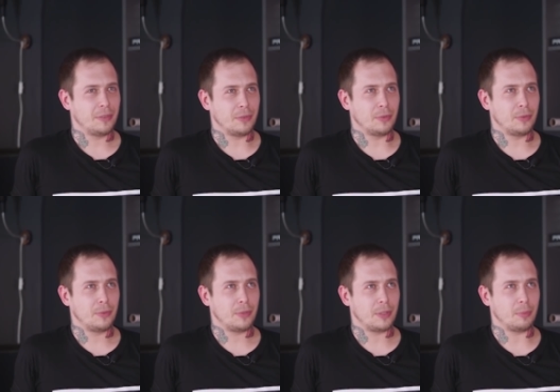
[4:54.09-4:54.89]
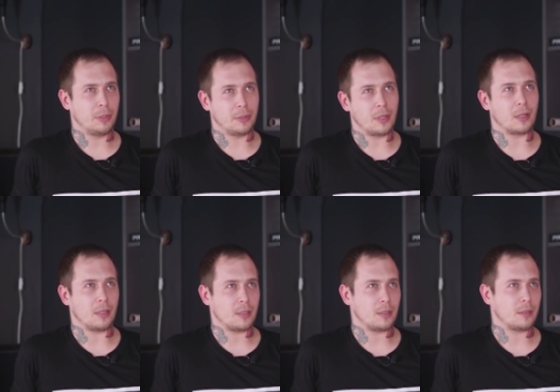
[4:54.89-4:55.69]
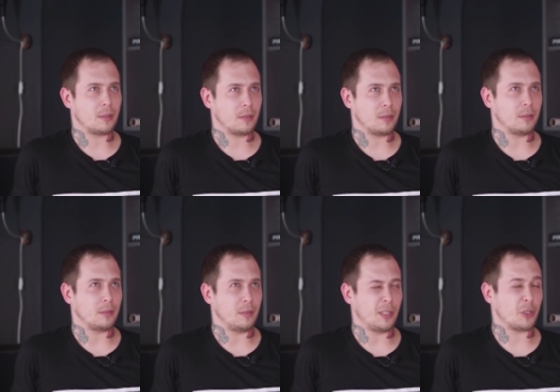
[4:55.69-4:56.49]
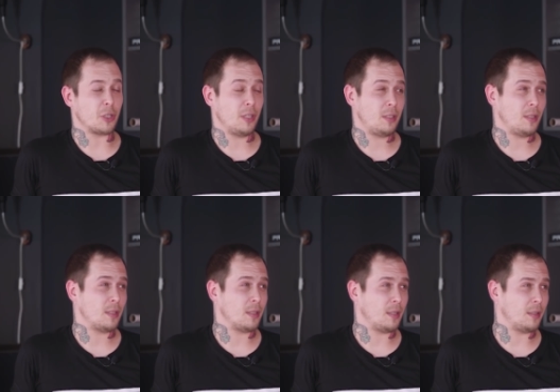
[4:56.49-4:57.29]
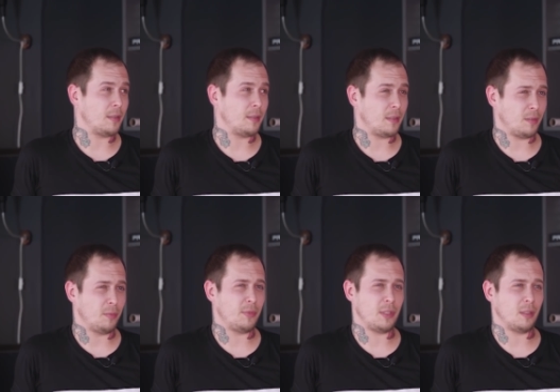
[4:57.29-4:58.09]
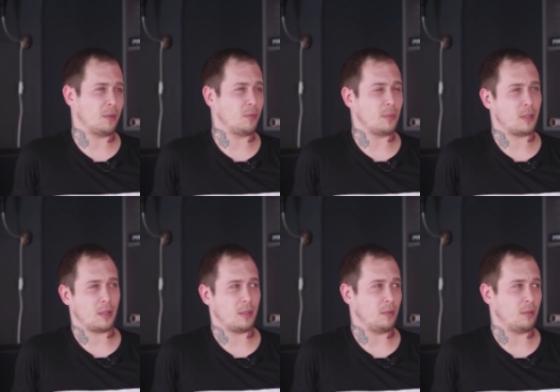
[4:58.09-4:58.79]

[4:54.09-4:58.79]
Ну, это было как раз э, лет шесть назад. Я думаю, все тату-мастера